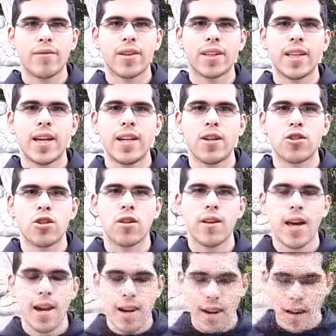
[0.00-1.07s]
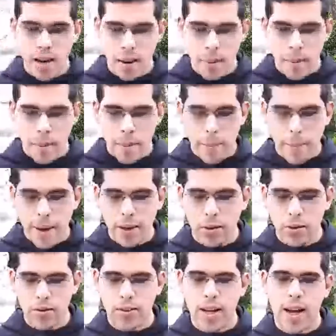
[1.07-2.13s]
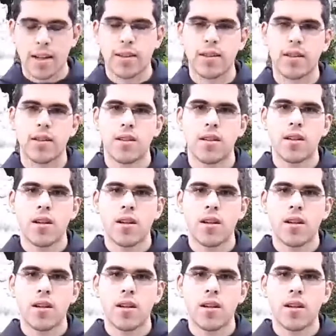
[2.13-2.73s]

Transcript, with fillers: fratelli e sorelle, bentornati.